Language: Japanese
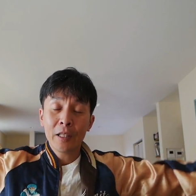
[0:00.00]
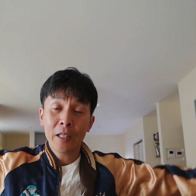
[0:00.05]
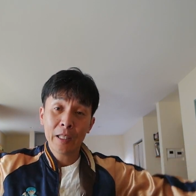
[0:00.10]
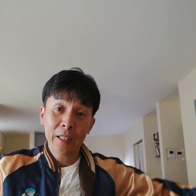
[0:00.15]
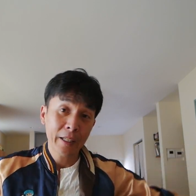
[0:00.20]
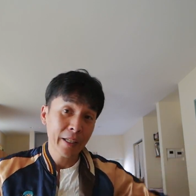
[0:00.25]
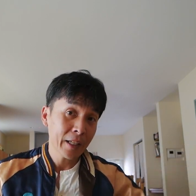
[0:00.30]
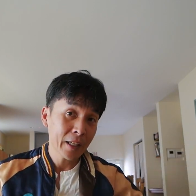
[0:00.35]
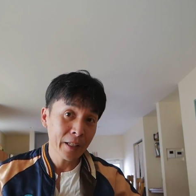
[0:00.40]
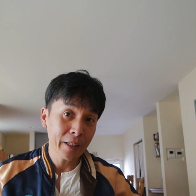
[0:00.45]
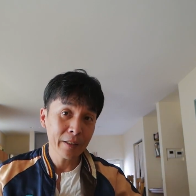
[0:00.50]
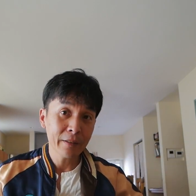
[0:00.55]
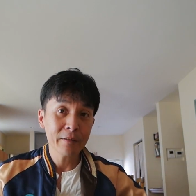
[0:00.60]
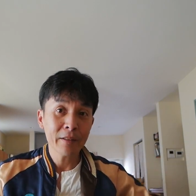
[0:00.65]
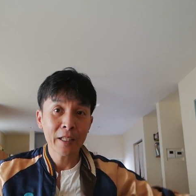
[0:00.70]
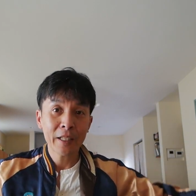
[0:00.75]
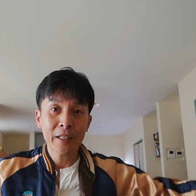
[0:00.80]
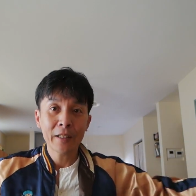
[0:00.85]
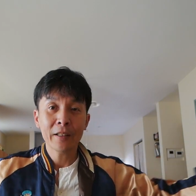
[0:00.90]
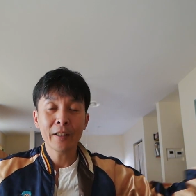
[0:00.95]
えー、蹴られ
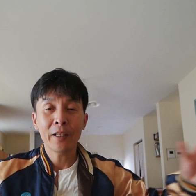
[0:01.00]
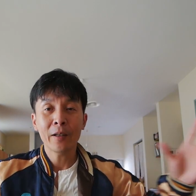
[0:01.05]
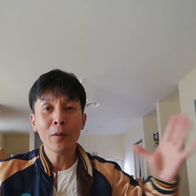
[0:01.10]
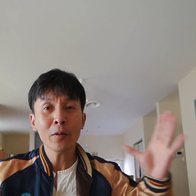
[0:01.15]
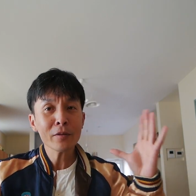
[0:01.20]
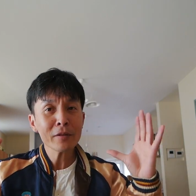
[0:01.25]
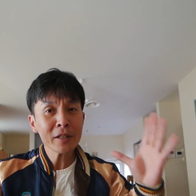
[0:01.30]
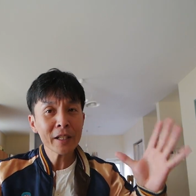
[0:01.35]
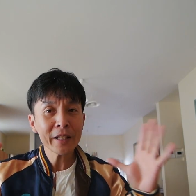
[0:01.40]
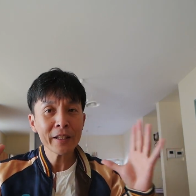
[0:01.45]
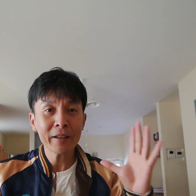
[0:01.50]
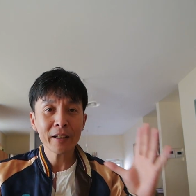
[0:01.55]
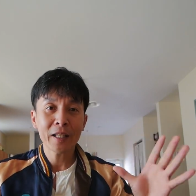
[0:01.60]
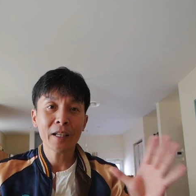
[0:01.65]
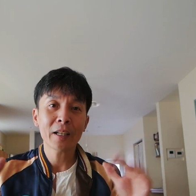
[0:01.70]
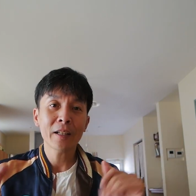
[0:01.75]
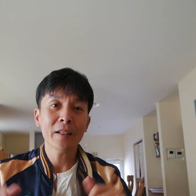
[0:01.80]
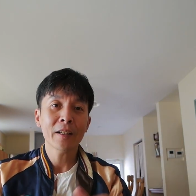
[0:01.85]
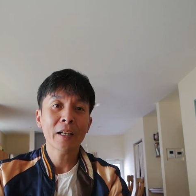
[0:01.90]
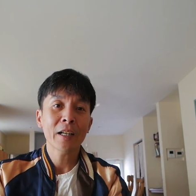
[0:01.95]
具合、えー、屋内では
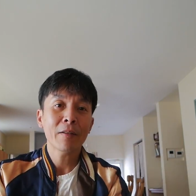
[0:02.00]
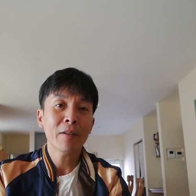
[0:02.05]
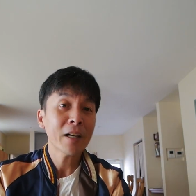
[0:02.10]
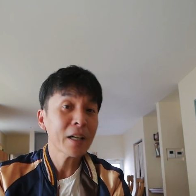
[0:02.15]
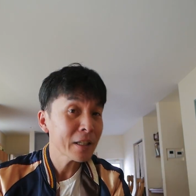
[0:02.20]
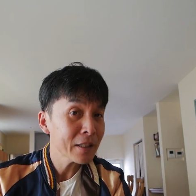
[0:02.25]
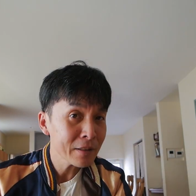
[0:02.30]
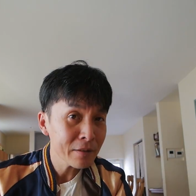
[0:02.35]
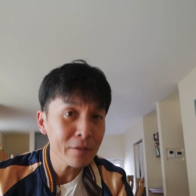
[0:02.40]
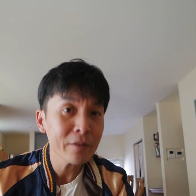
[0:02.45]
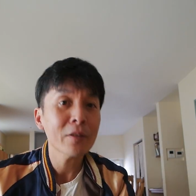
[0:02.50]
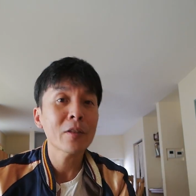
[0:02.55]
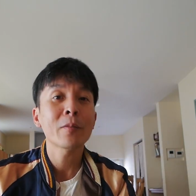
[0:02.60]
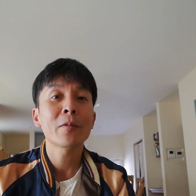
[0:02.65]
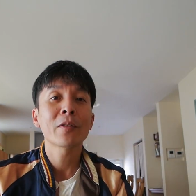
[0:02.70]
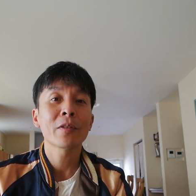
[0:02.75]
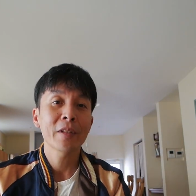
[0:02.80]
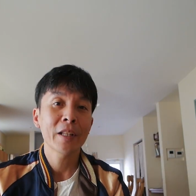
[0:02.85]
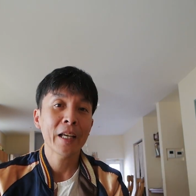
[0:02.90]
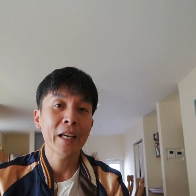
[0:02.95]
なかなか分かりにくいと
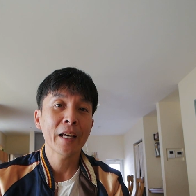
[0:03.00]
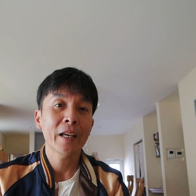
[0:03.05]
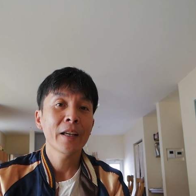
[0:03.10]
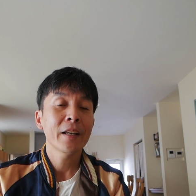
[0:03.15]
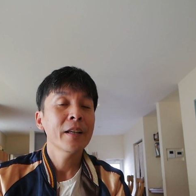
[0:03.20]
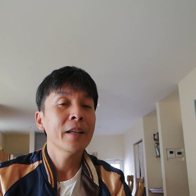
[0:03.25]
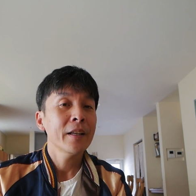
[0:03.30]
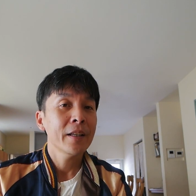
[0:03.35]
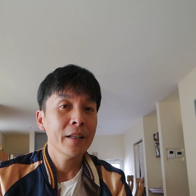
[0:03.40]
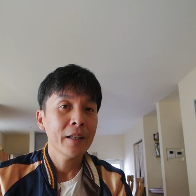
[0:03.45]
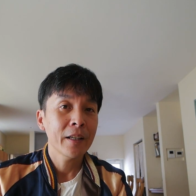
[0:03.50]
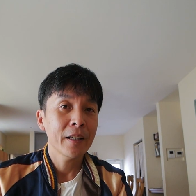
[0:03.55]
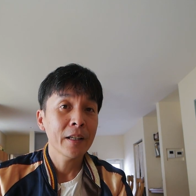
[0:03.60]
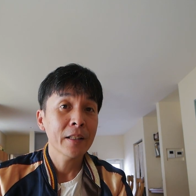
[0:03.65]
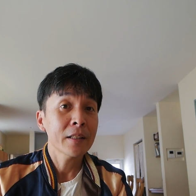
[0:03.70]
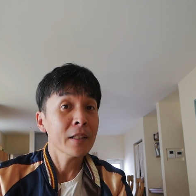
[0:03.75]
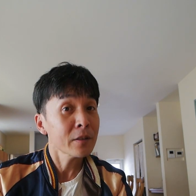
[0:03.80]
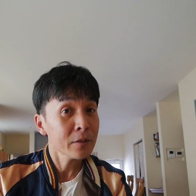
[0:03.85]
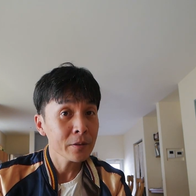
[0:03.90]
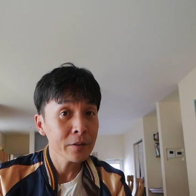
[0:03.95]
思うので、
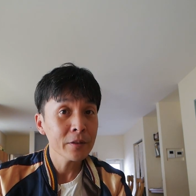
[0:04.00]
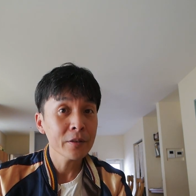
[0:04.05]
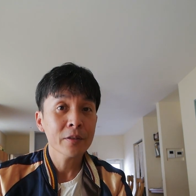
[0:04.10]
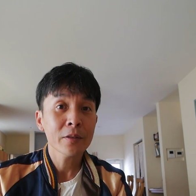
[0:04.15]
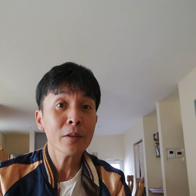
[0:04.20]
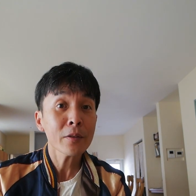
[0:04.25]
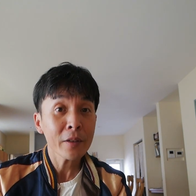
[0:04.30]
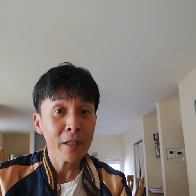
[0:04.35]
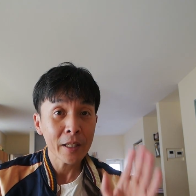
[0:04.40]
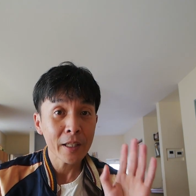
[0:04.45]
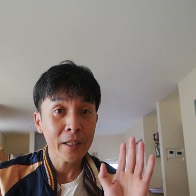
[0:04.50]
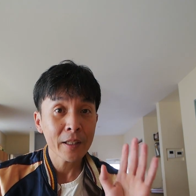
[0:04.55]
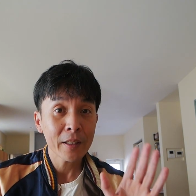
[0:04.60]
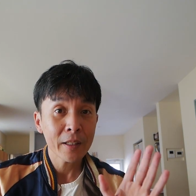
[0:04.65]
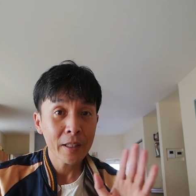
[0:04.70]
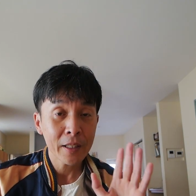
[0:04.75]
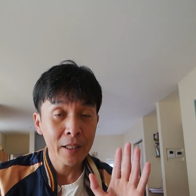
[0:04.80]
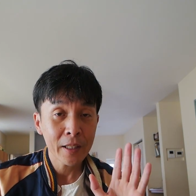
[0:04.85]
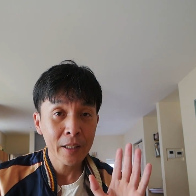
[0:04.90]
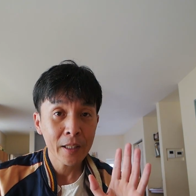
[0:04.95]
えー、早速外へ、
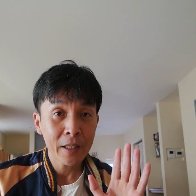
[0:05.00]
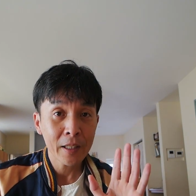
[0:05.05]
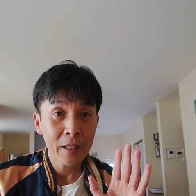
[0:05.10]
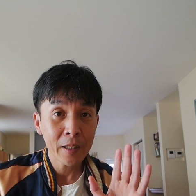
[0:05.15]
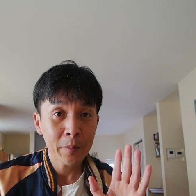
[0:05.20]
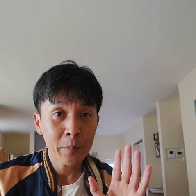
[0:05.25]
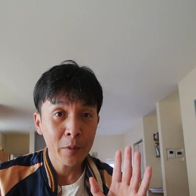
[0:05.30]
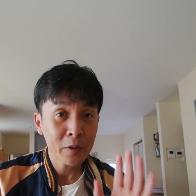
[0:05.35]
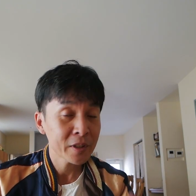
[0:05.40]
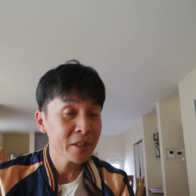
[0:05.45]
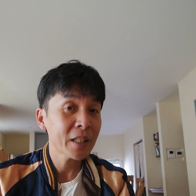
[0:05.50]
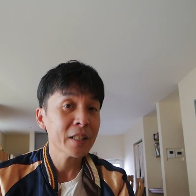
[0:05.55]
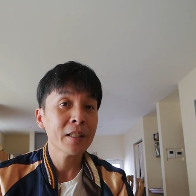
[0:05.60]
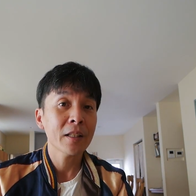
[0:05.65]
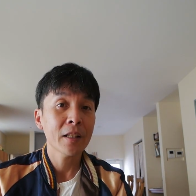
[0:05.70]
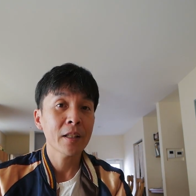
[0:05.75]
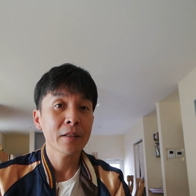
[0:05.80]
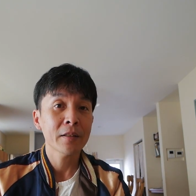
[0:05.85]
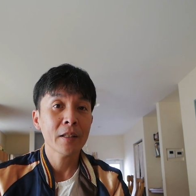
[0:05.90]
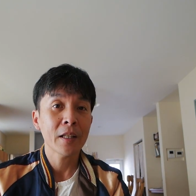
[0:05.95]
えー、持ち出し
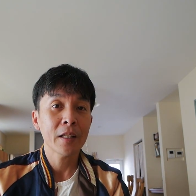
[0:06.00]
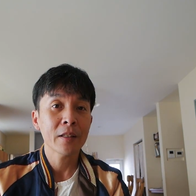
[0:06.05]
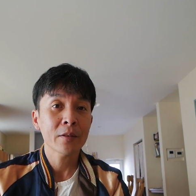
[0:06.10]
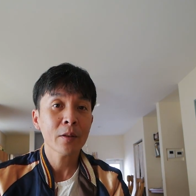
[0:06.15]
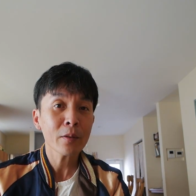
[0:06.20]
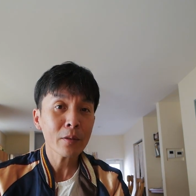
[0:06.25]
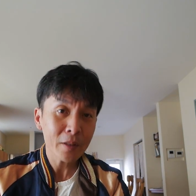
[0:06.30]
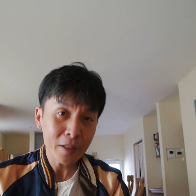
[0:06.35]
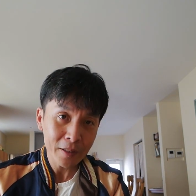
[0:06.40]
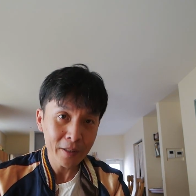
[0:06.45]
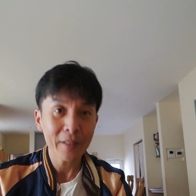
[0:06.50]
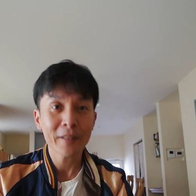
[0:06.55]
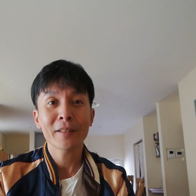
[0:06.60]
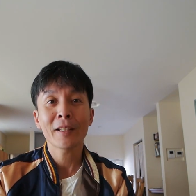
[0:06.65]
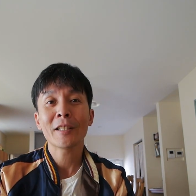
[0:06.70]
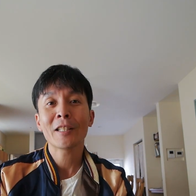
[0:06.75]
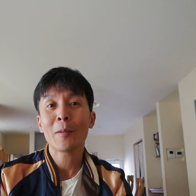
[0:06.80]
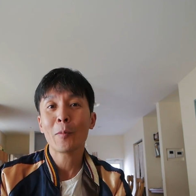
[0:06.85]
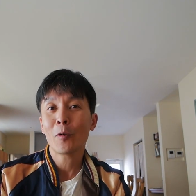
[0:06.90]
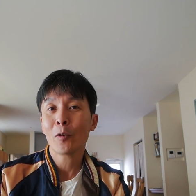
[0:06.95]
てですね外で撮
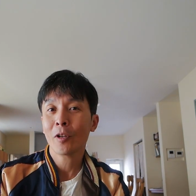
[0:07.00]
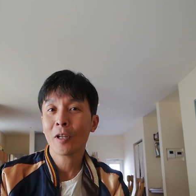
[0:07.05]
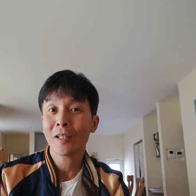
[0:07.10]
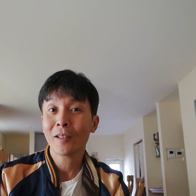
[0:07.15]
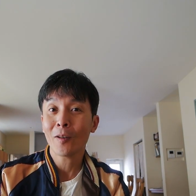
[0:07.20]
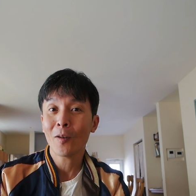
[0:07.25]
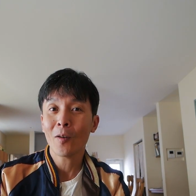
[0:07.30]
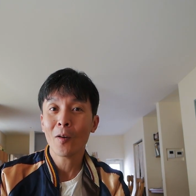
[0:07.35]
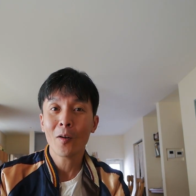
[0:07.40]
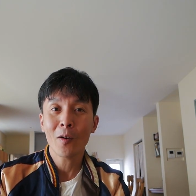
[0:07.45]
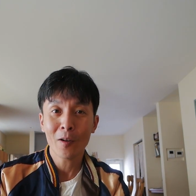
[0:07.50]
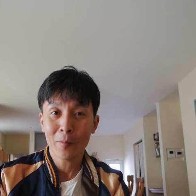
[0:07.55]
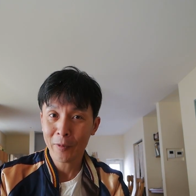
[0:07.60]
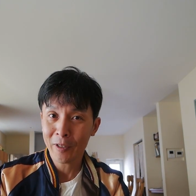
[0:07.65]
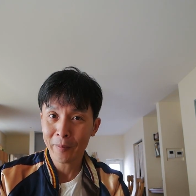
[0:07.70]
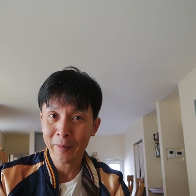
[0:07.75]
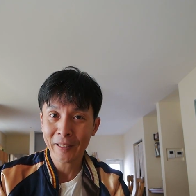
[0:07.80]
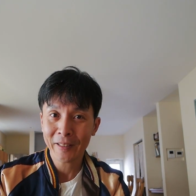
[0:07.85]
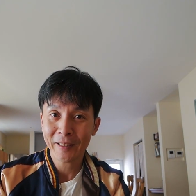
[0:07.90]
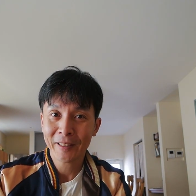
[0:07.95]
影してみようかなと思
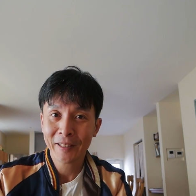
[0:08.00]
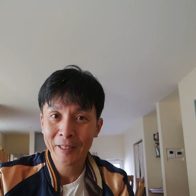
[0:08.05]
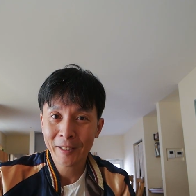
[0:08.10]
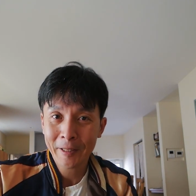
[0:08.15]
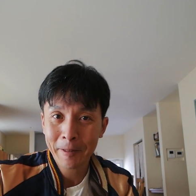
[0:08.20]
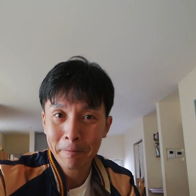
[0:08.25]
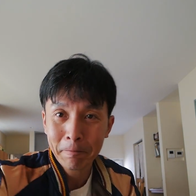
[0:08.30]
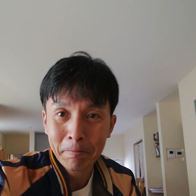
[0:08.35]
います